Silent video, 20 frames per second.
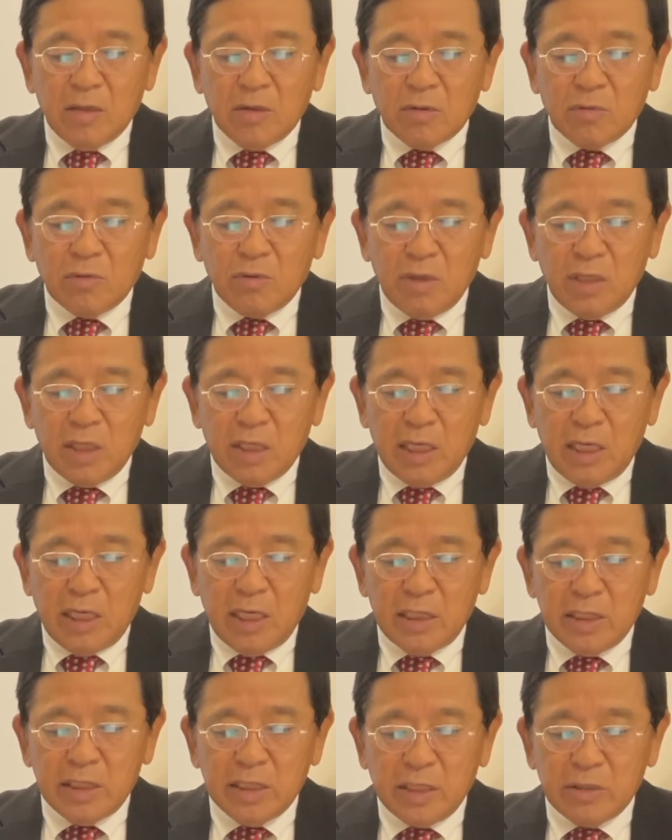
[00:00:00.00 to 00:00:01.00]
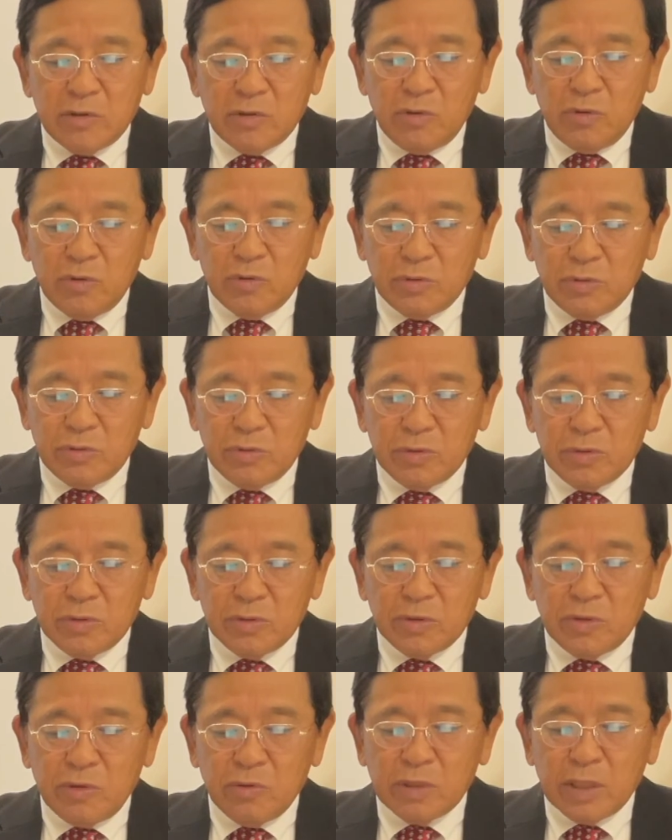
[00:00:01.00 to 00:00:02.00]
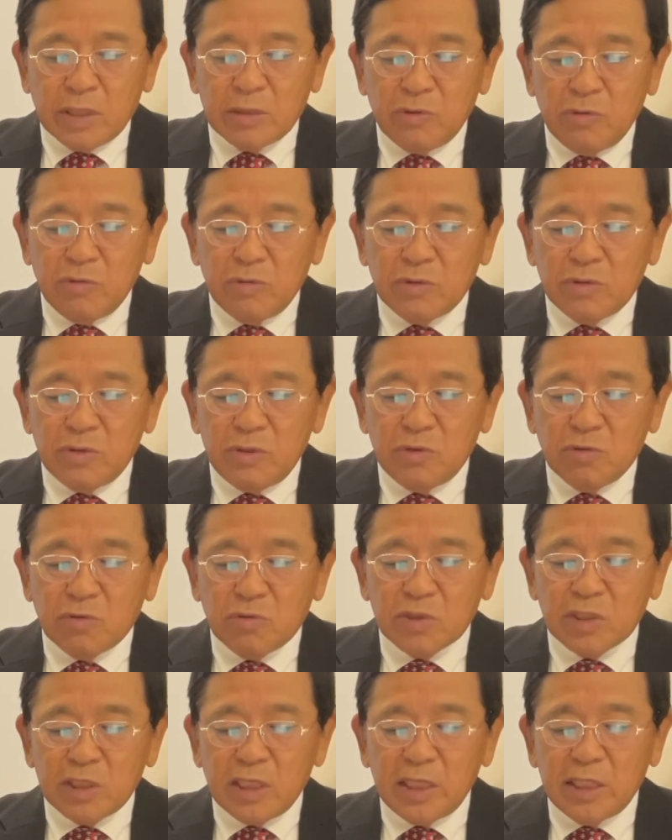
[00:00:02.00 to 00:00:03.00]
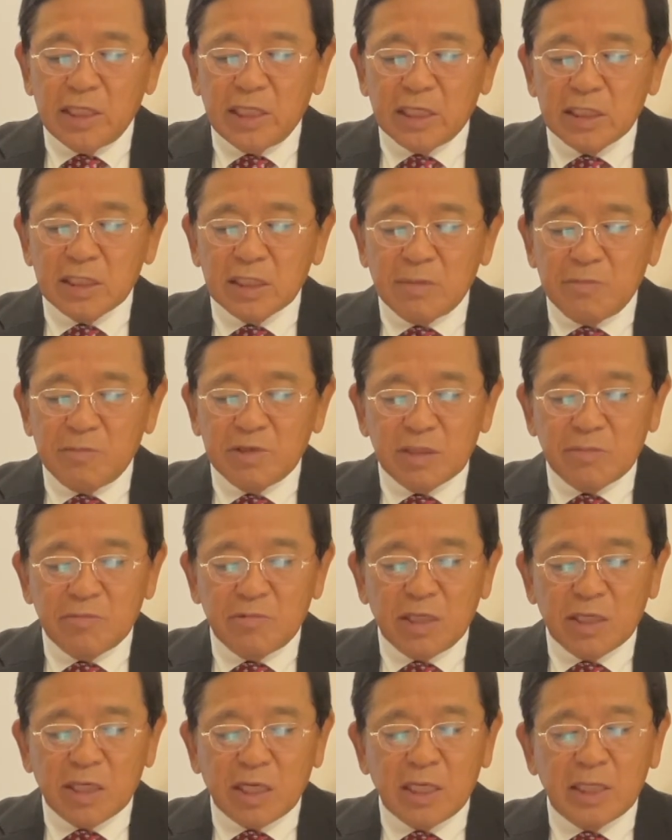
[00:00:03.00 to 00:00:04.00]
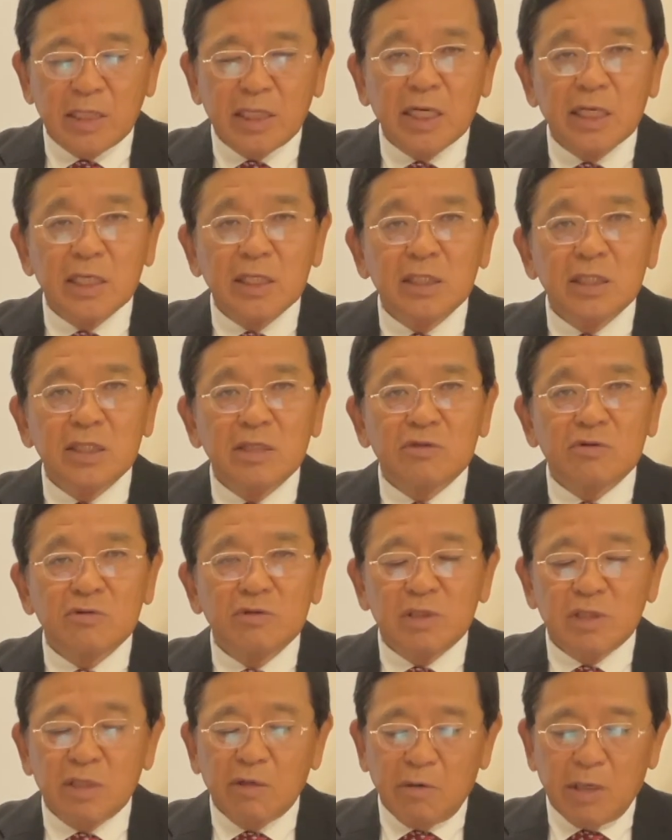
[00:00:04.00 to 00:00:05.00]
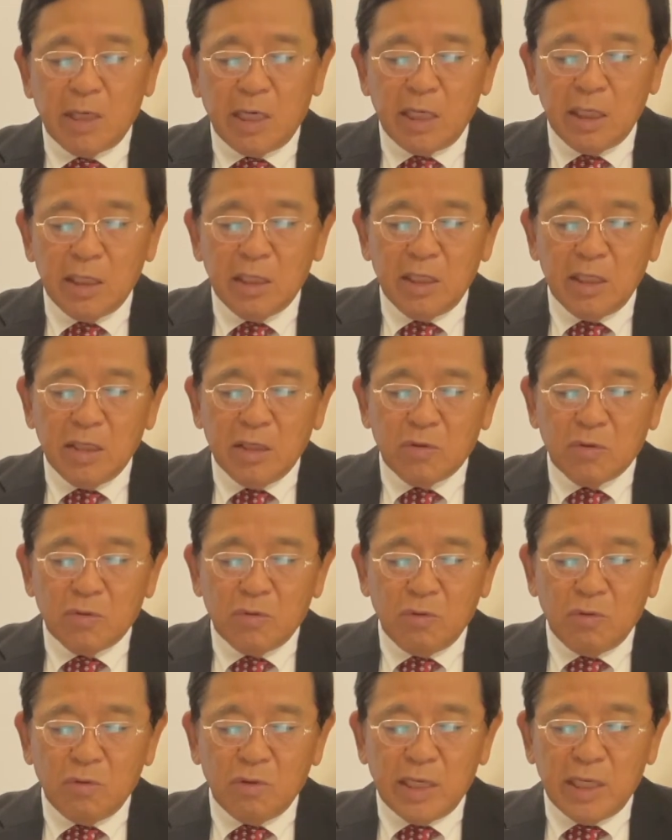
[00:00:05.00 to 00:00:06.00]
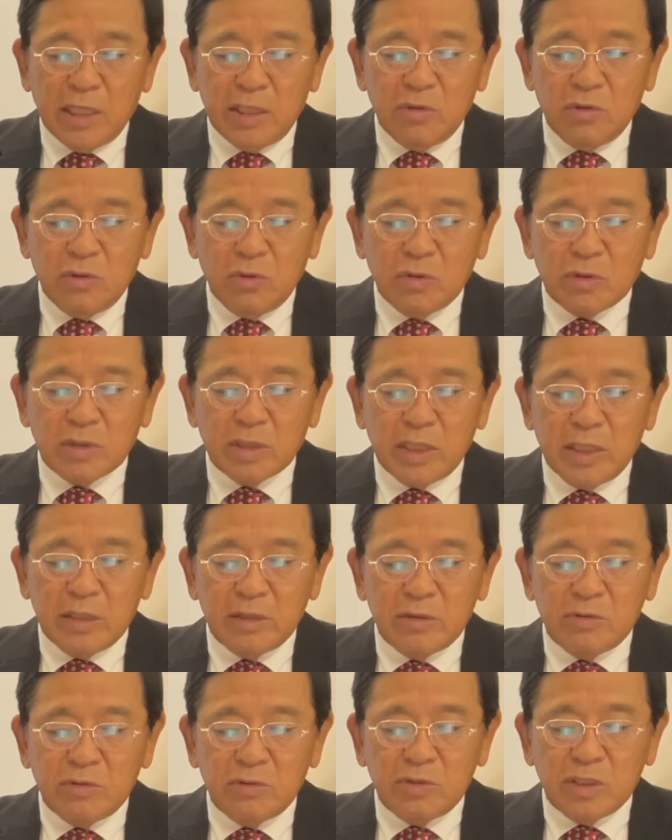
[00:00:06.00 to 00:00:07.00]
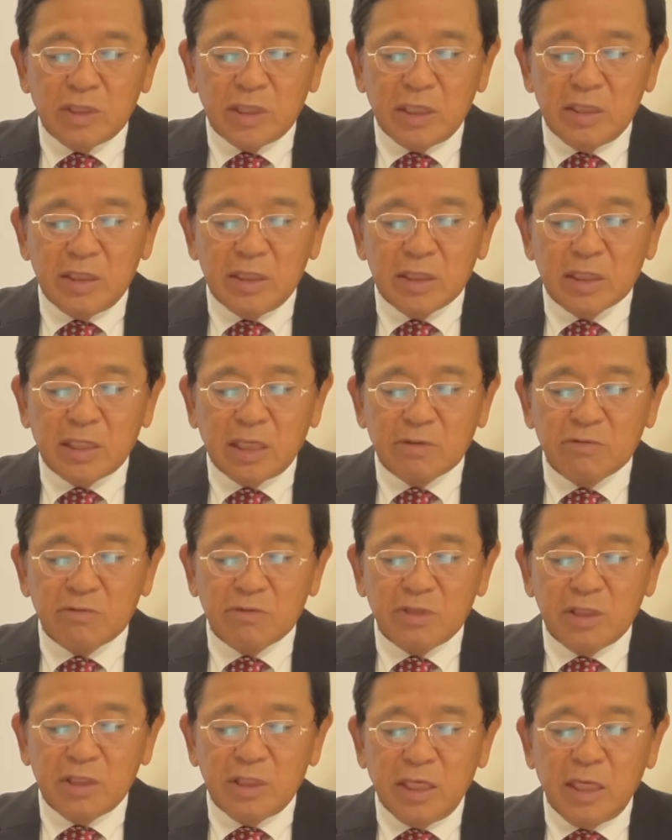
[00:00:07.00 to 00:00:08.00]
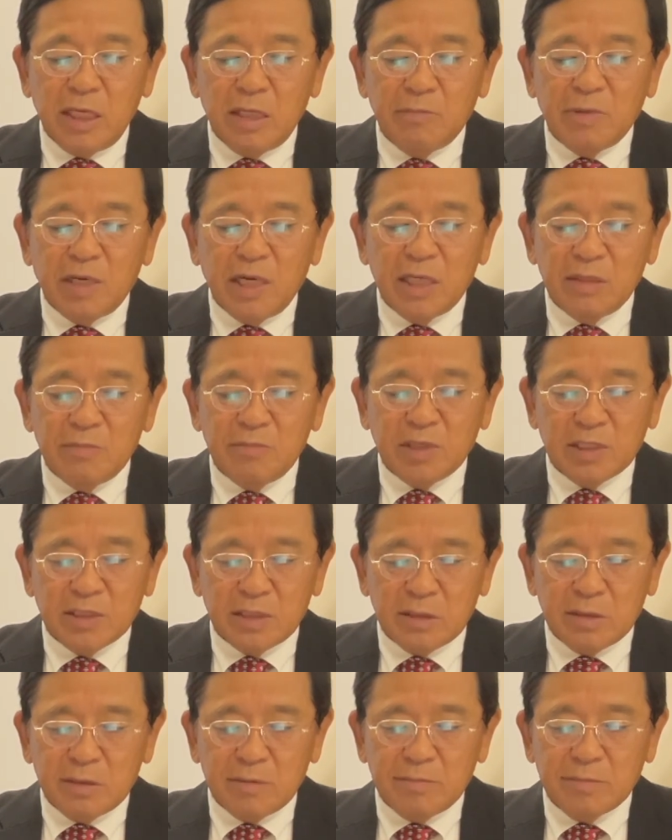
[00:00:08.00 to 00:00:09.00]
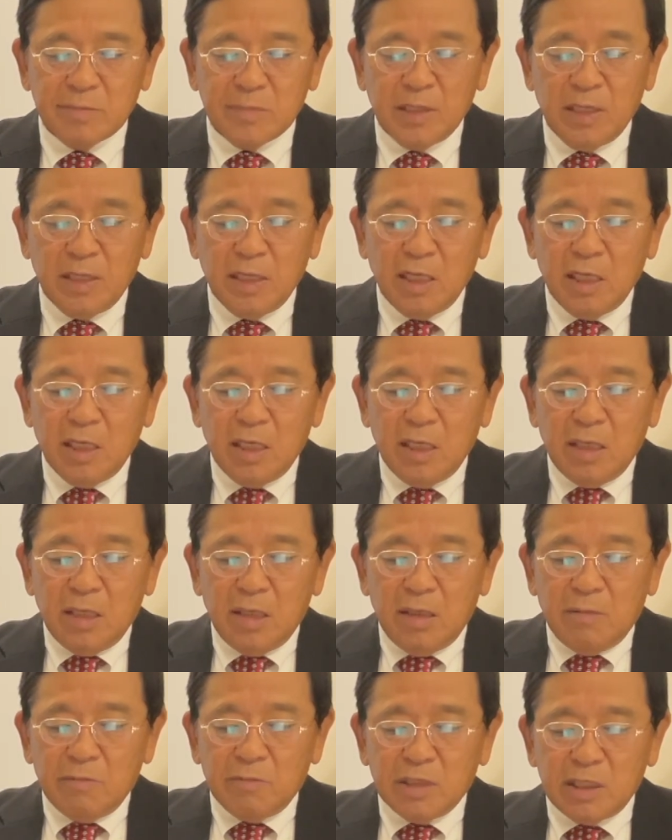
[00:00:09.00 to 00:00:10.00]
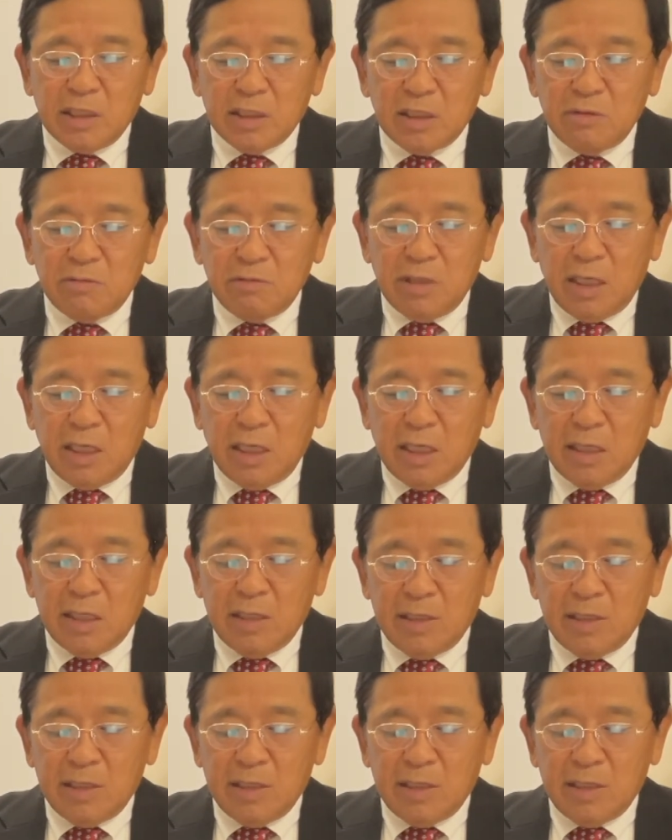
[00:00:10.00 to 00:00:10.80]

これから理科教育教科教育に残されたさまざまな課題については後輩の研究者に託してまいります私は